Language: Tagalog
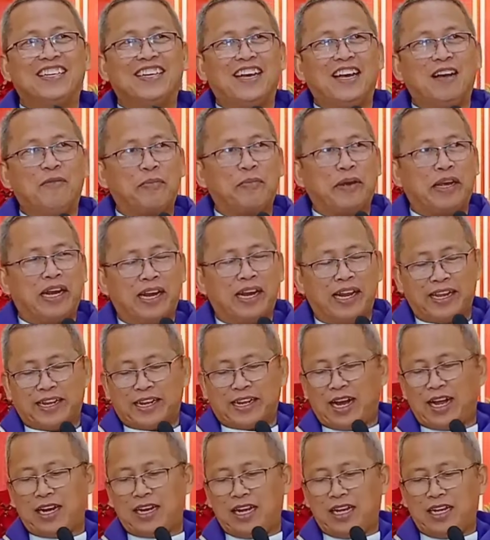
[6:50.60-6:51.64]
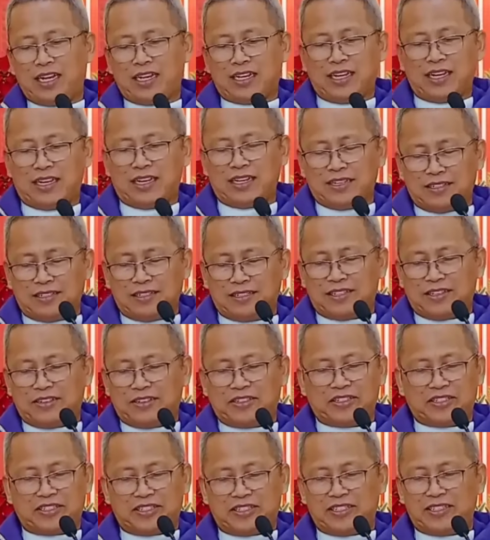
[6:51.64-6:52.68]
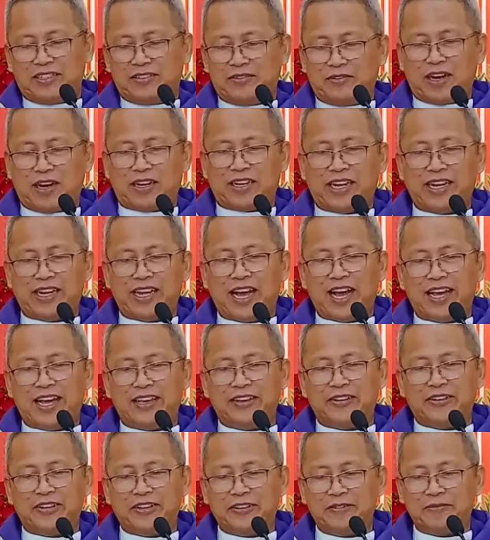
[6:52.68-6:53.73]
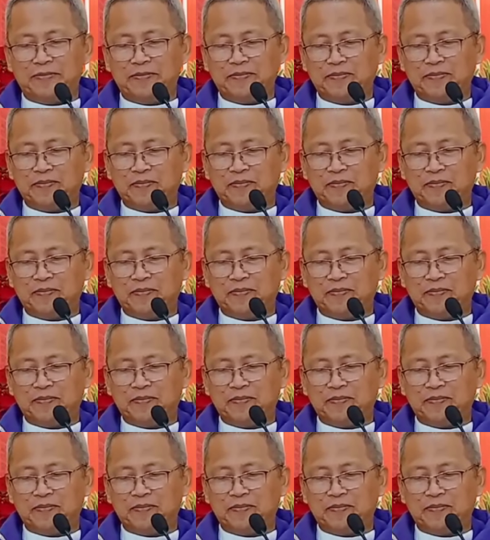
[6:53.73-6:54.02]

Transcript: Ha, pili ka na. Ha. Ah, sus, wa na'y ayo eh.